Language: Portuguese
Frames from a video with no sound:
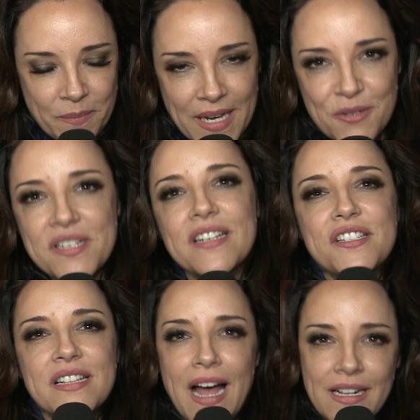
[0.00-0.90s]
para os
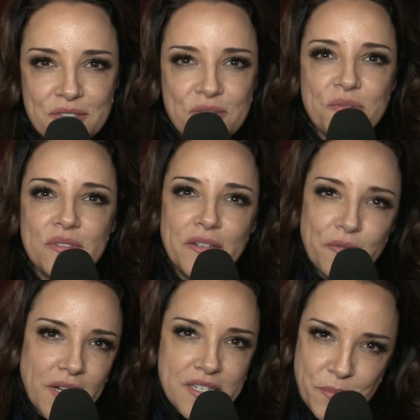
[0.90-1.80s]
candidatos do The
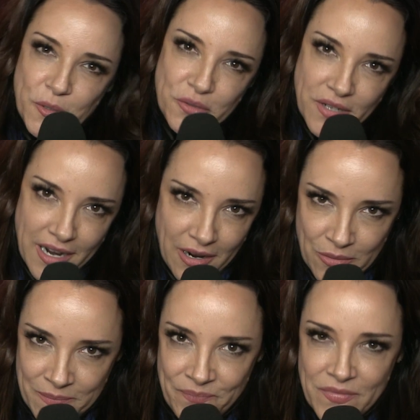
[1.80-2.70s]
Voice
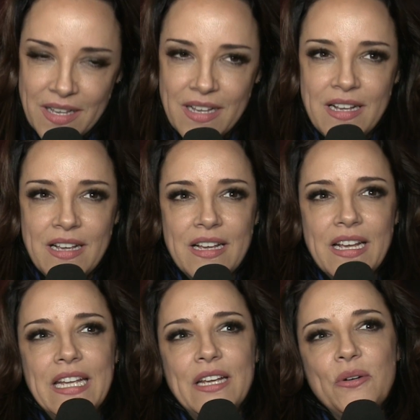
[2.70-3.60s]
Portugal.
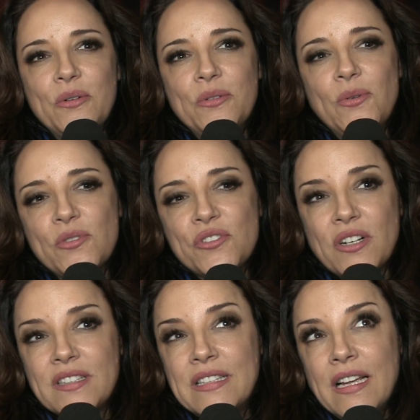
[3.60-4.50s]
Eu
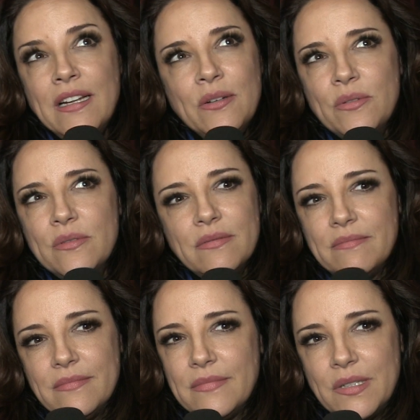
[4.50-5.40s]
só
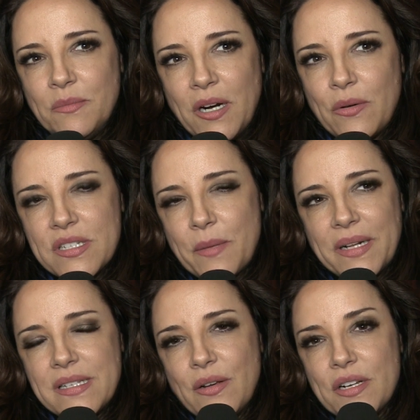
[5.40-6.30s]
tenho uma coisa
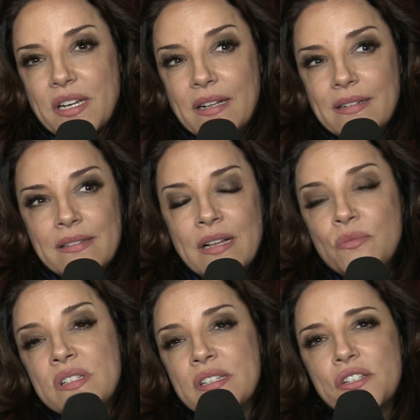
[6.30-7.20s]
para dizer, eu acho que é
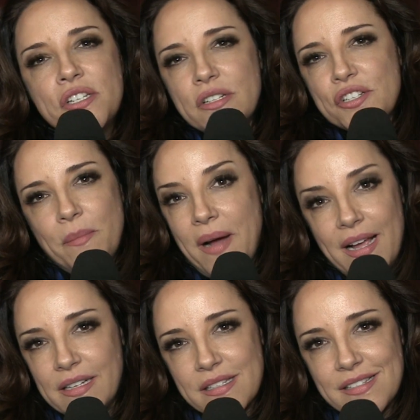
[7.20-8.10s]
não desistir
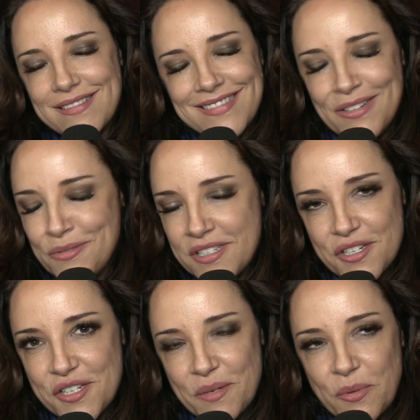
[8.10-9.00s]
jamais. Não
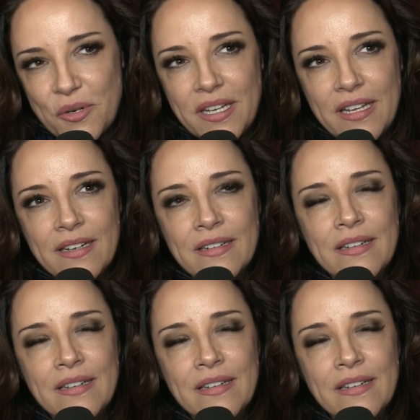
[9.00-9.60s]
desistir, porque